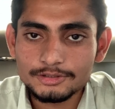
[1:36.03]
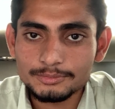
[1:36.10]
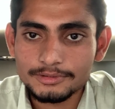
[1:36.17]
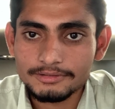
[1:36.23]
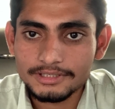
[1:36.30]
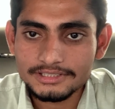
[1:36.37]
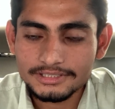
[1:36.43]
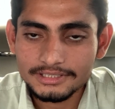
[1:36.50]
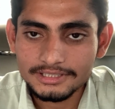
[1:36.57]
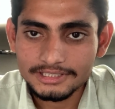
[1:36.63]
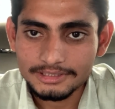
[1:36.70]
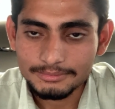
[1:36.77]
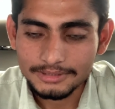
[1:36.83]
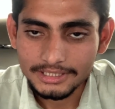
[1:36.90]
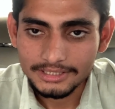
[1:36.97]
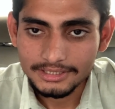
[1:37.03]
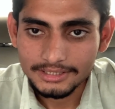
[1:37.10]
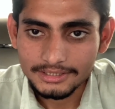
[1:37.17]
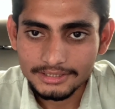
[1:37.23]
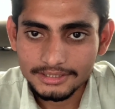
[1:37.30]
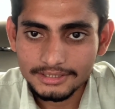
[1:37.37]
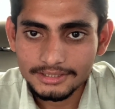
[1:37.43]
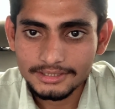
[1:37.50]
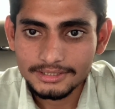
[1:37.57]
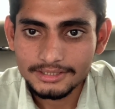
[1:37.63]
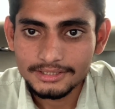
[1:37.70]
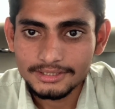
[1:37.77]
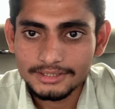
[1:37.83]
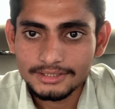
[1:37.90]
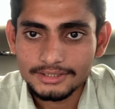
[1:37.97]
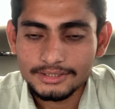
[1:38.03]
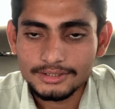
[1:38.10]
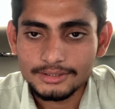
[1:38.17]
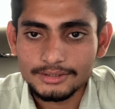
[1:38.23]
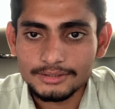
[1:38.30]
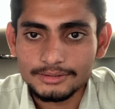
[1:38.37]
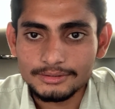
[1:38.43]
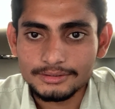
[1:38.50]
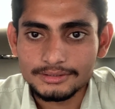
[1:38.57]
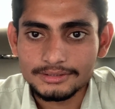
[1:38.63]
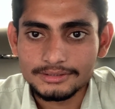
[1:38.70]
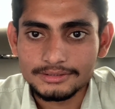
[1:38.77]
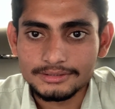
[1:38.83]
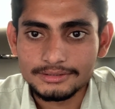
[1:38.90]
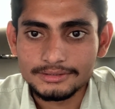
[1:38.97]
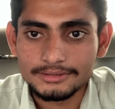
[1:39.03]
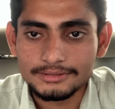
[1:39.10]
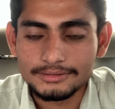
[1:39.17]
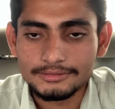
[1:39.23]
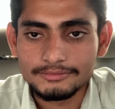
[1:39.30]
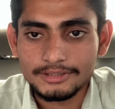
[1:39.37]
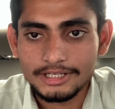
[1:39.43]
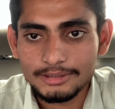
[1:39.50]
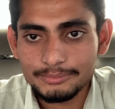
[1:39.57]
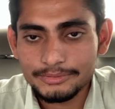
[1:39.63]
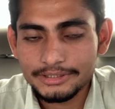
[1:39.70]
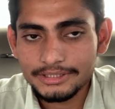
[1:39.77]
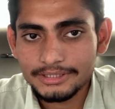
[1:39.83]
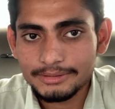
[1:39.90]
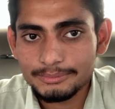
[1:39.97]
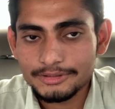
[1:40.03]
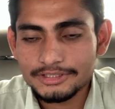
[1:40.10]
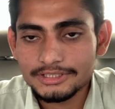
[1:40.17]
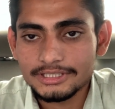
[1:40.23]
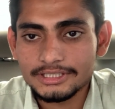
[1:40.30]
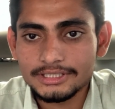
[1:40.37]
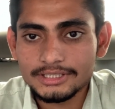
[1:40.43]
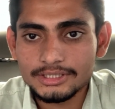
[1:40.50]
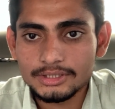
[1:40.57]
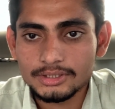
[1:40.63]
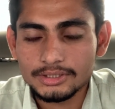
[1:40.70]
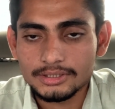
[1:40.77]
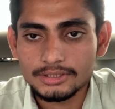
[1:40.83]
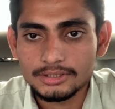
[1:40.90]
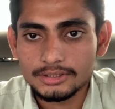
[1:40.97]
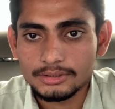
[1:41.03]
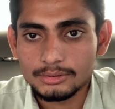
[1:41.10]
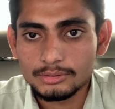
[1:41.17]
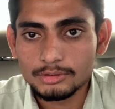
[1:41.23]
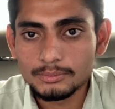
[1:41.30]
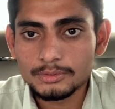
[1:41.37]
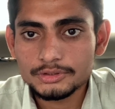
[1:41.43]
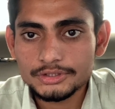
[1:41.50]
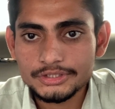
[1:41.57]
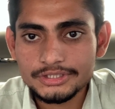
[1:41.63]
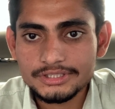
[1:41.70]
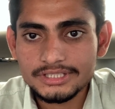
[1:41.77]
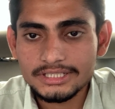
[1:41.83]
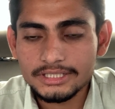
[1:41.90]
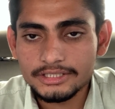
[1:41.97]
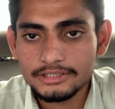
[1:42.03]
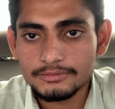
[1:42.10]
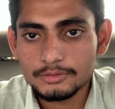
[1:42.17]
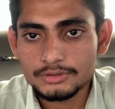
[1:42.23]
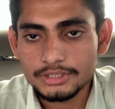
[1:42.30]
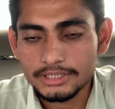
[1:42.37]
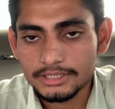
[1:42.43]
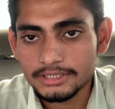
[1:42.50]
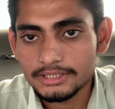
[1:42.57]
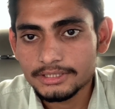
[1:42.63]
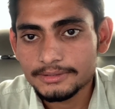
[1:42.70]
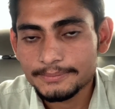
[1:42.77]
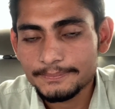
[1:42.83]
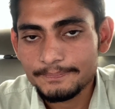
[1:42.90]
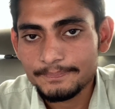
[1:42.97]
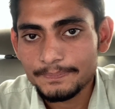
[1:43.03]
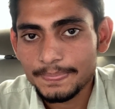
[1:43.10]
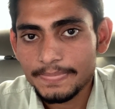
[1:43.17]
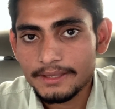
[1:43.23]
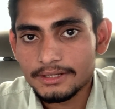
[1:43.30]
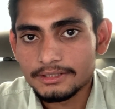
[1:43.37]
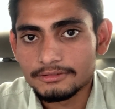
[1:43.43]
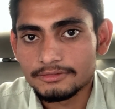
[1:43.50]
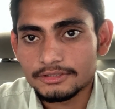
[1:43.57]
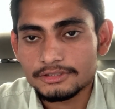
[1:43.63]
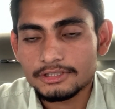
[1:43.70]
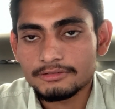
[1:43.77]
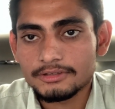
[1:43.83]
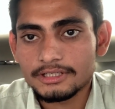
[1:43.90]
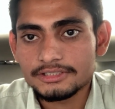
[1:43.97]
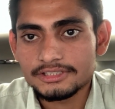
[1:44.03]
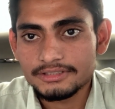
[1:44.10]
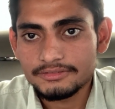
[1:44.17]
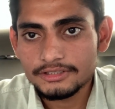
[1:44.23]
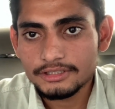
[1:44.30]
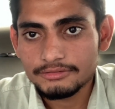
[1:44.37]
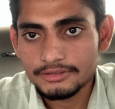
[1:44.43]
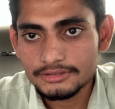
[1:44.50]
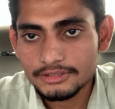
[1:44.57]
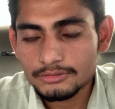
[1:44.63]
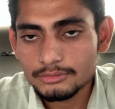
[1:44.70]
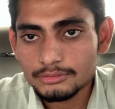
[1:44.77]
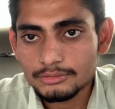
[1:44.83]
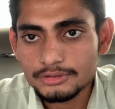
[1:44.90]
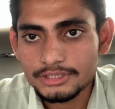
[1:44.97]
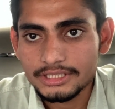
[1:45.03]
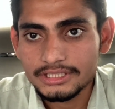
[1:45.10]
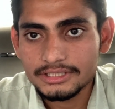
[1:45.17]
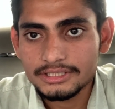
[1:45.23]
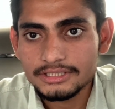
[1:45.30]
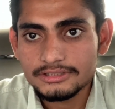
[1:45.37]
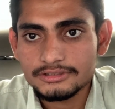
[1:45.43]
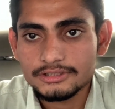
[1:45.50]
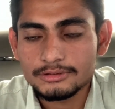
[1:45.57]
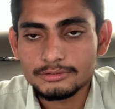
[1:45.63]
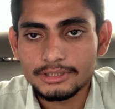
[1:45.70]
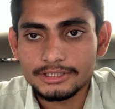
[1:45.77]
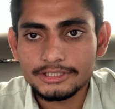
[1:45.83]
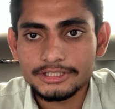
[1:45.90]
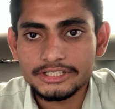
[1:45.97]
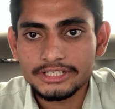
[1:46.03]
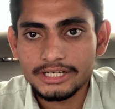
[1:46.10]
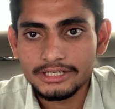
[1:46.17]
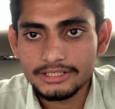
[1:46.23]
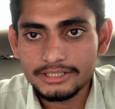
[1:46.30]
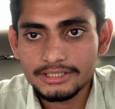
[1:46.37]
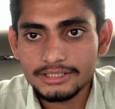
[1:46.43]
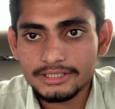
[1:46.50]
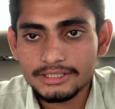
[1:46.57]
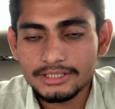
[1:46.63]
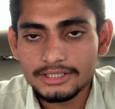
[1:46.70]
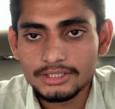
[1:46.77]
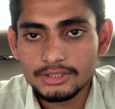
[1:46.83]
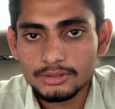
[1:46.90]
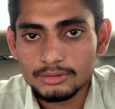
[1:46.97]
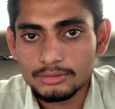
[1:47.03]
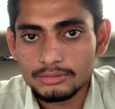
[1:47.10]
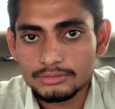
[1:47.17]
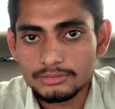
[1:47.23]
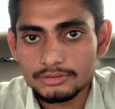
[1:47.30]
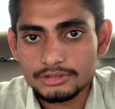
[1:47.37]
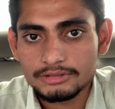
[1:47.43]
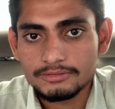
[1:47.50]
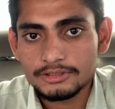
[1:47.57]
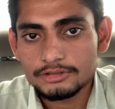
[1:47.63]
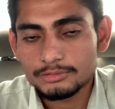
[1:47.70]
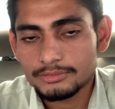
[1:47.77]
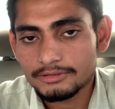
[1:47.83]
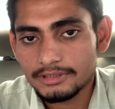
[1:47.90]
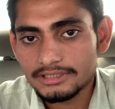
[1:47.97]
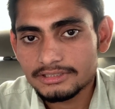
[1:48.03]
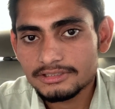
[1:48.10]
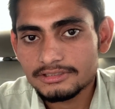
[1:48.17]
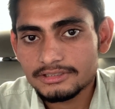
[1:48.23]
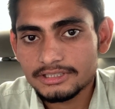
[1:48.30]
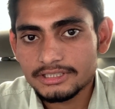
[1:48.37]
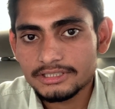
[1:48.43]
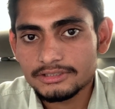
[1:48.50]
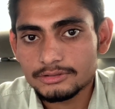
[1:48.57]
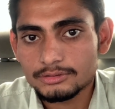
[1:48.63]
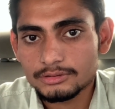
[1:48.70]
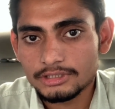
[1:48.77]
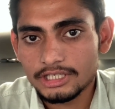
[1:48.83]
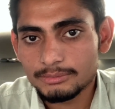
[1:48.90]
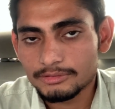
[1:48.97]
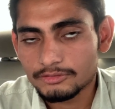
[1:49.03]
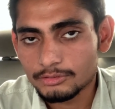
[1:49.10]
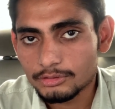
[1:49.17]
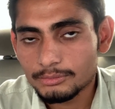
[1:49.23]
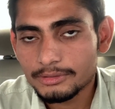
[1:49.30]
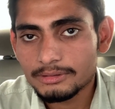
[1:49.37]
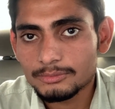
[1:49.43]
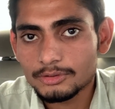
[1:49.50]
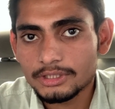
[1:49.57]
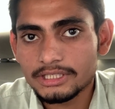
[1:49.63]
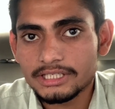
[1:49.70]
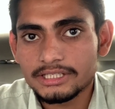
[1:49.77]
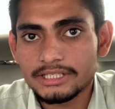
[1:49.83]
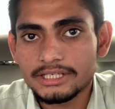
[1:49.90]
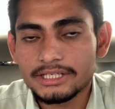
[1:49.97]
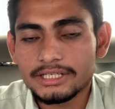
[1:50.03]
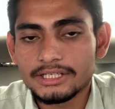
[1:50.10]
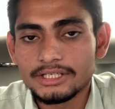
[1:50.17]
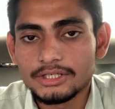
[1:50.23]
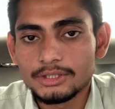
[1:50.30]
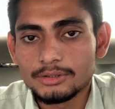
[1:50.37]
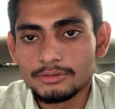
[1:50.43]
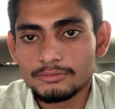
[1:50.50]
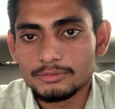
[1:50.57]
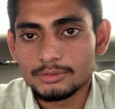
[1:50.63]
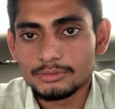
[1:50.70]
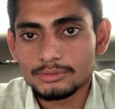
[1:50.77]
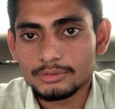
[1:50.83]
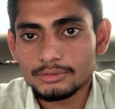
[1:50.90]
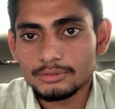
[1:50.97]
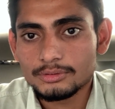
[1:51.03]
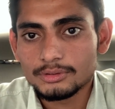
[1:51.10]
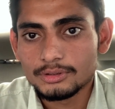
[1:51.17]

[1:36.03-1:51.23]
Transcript: सुपरवाइजर के लिए अप्लाई किया था अच्छा और वहाँ पे बेसिकली दो पोजीशंस के लिए इंटरव्यू चल रहे थे ठीक है फर्स्ट ऑफ ऑल सेफ्टी ऑफिसर उनको चाहिए थे जिसकी क्वांटिटी 90 है okay. और जो सिविल सुपरवाइजर थे जिसको यहाँ पे फोरमैन बोला जाता है वो उनको